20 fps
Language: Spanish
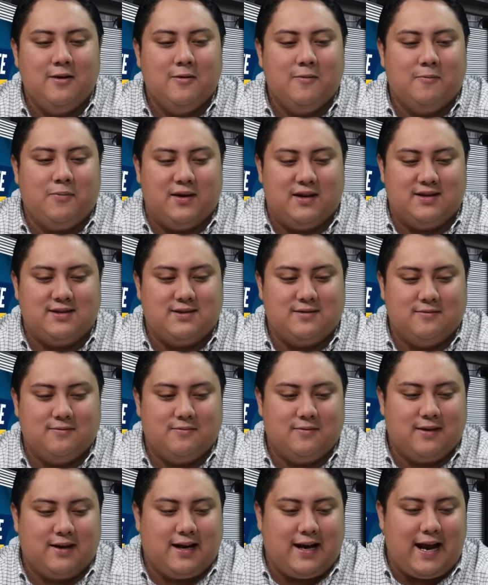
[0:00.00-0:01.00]
pues
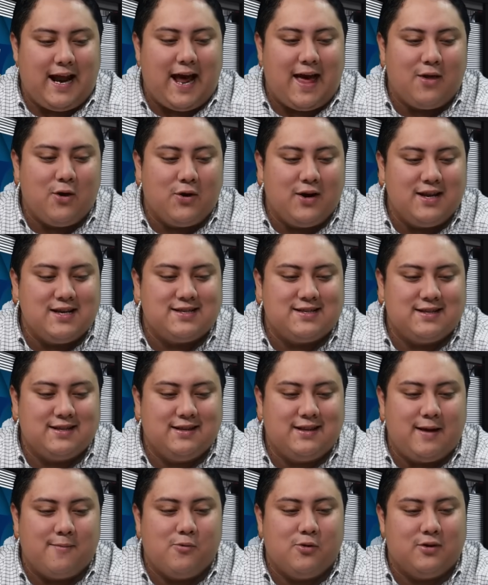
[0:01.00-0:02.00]
creadores
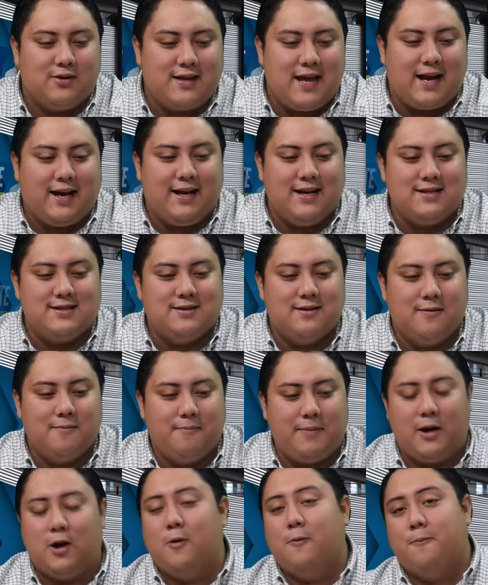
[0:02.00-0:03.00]
de montajes,
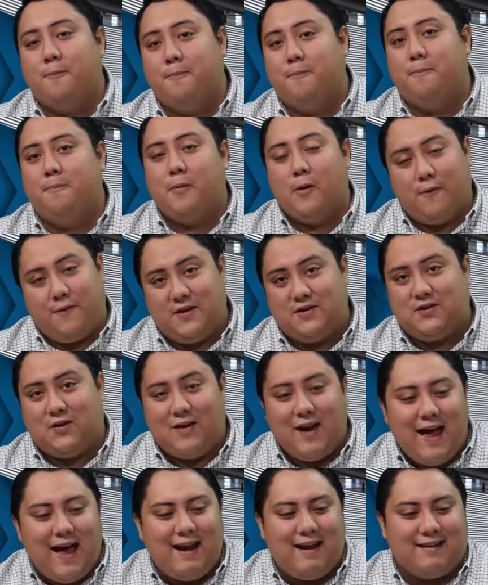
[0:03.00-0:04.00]
pero
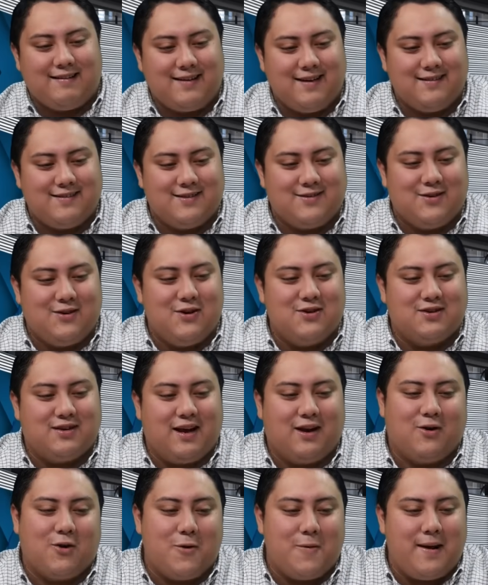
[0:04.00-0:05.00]
profesionales, ¿eh? esos son los
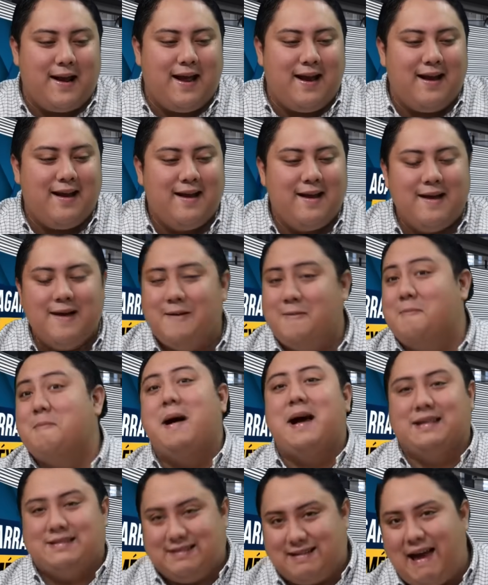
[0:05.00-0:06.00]
que cobran
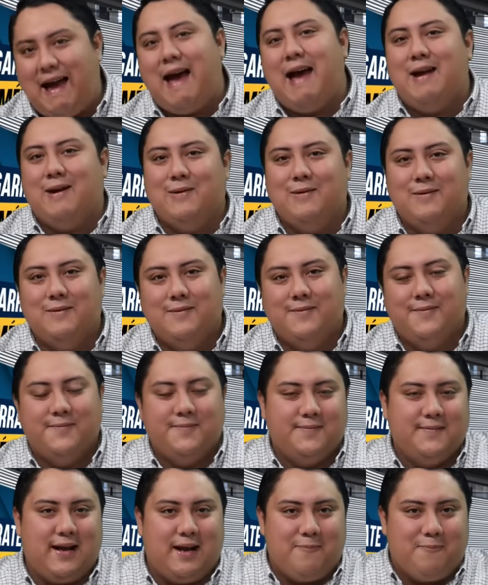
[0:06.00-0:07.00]
más caro.
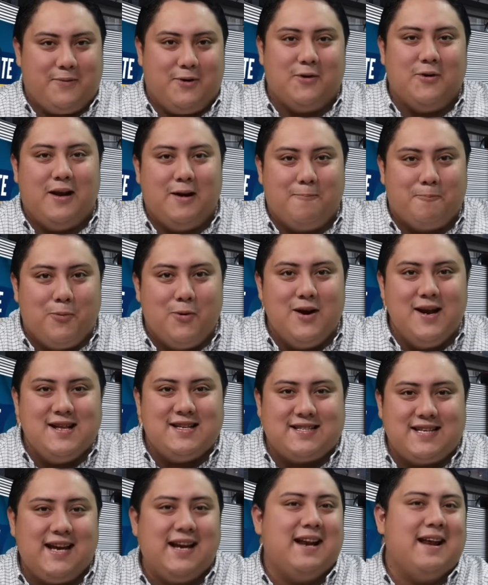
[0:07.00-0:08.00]
El, el
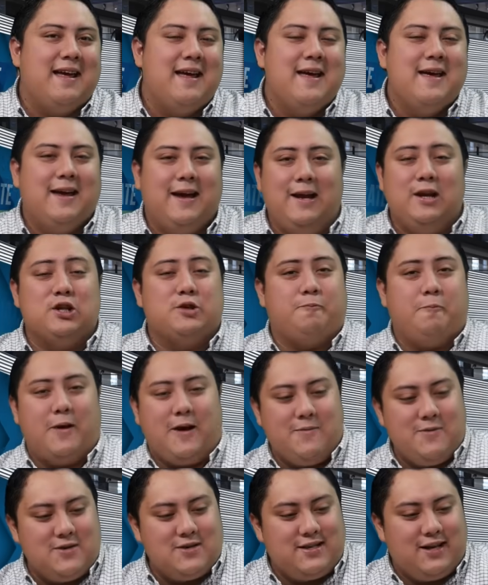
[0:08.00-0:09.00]
Pulitzer y los
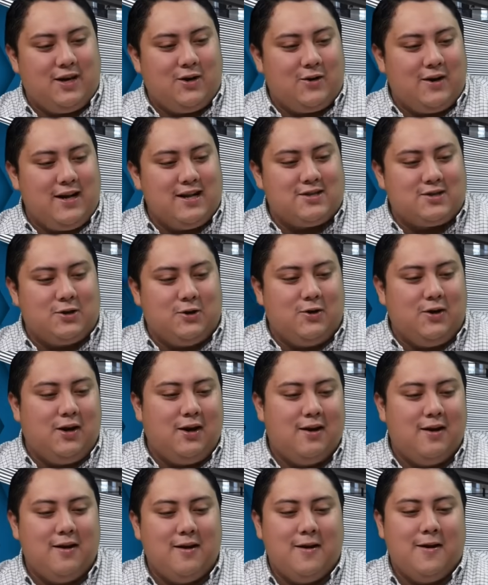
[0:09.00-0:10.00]
premios de Loret son
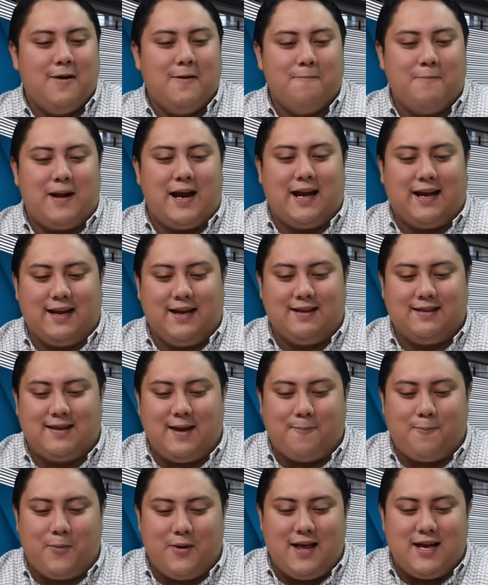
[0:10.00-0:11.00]
para que
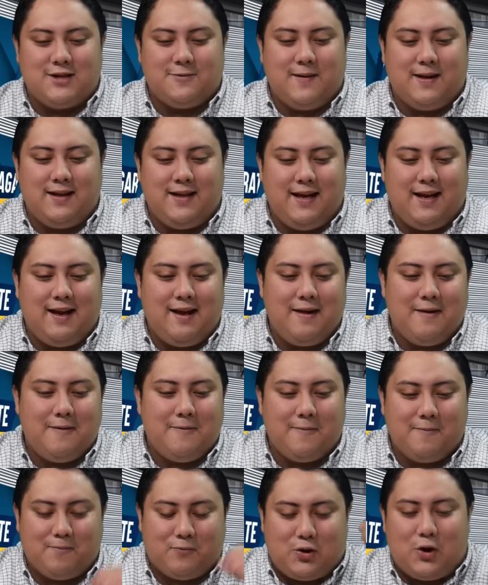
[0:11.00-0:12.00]
te puedas vender
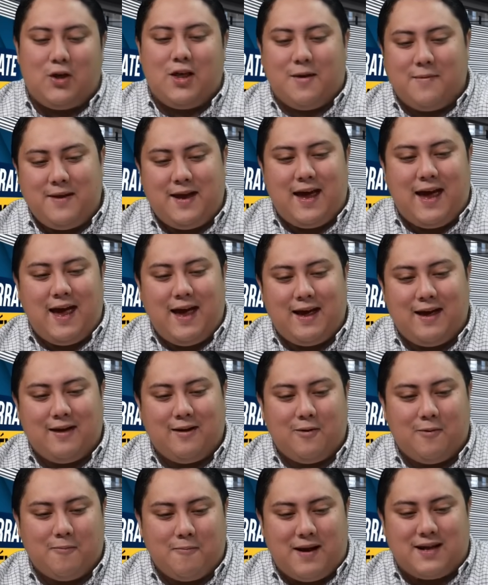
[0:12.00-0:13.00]
todavía
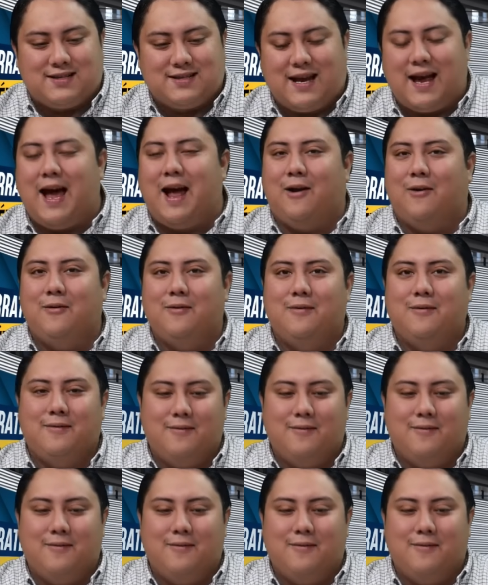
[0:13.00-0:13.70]
más caro.